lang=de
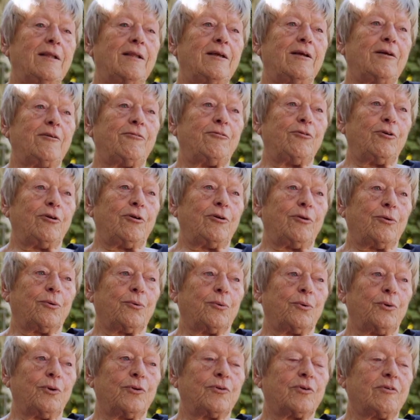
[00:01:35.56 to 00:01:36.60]
Äh, für eine
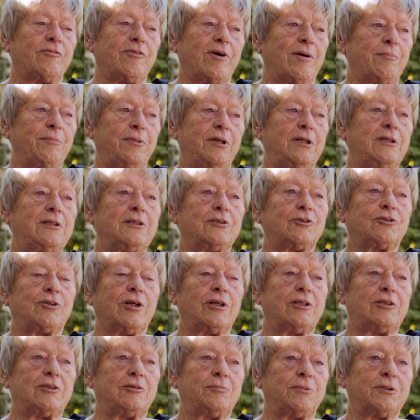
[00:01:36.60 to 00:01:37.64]
größere Familie
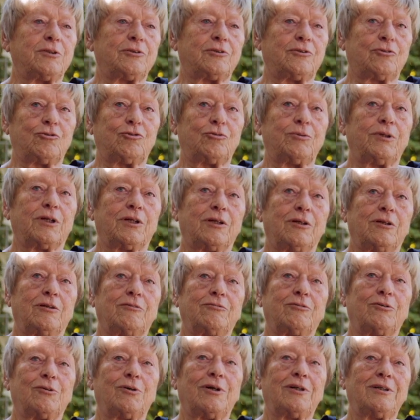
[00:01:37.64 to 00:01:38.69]
stelle ich mir es schwieriger
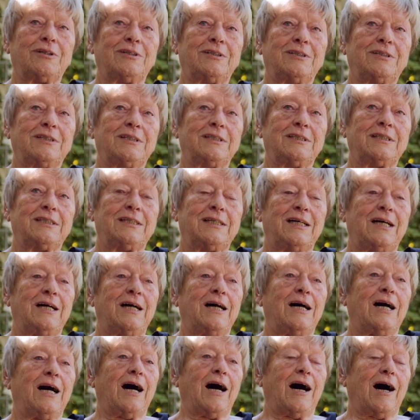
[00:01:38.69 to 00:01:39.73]
vor.
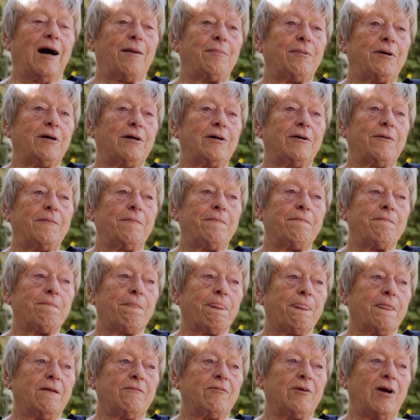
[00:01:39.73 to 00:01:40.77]
Aber
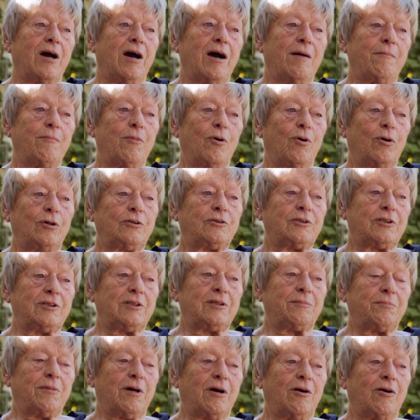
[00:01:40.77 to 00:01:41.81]
wir haben heute
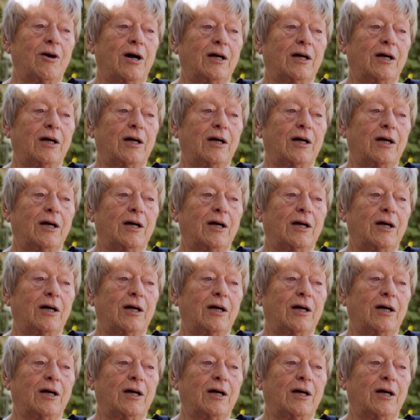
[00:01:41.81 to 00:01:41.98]
eben auch